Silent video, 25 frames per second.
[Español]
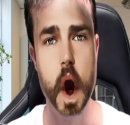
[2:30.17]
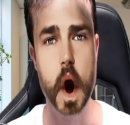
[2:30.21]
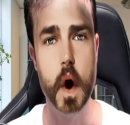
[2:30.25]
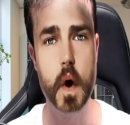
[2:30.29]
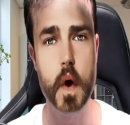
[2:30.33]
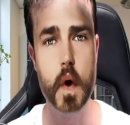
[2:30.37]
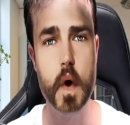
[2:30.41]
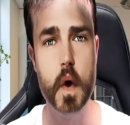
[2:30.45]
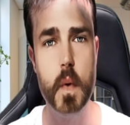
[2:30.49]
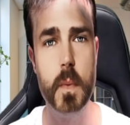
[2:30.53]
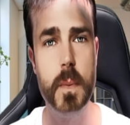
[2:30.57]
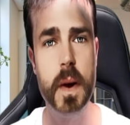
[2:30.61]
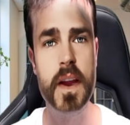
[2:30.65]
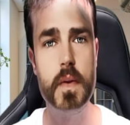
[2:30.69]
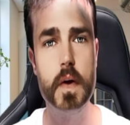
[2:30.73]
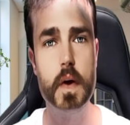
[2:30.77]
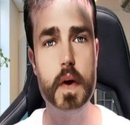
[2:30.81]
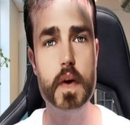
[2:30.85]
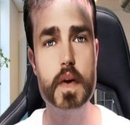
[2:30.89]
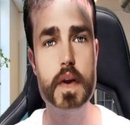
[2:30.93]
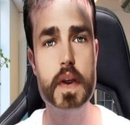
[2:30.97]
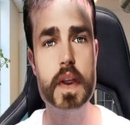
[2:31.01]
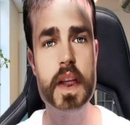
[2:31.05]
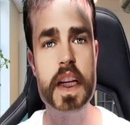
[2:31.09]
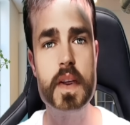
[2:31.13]
ocupando
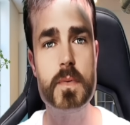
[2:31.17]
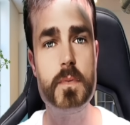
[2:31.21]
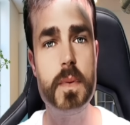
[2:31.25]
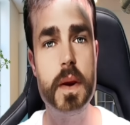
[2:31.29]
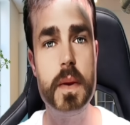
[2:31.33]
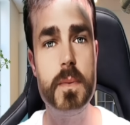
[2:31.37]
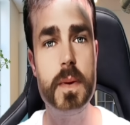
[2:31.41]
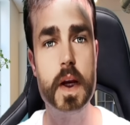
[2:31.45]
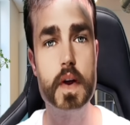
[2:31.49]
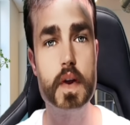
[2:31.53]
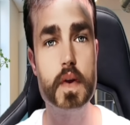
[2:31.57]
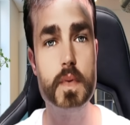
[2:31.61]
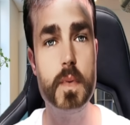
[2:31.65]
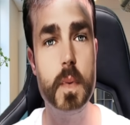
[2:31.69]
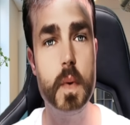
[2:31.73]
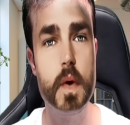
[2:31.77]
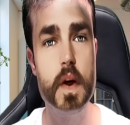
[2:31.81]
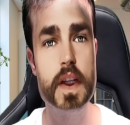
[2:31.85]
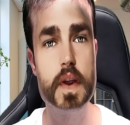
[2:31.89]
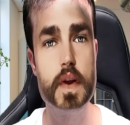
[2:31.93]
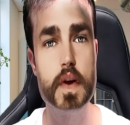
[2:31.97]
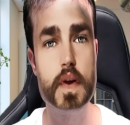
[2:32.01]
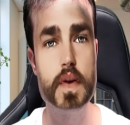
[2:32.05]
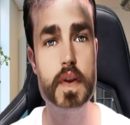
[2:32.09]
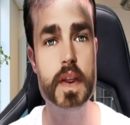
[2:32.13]
los tres primeros
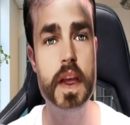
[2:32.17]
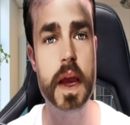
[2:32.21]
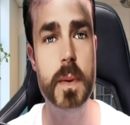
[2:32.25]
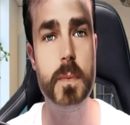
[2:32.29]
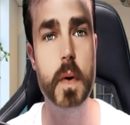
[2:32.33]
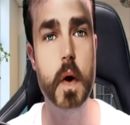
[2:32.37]
puestos de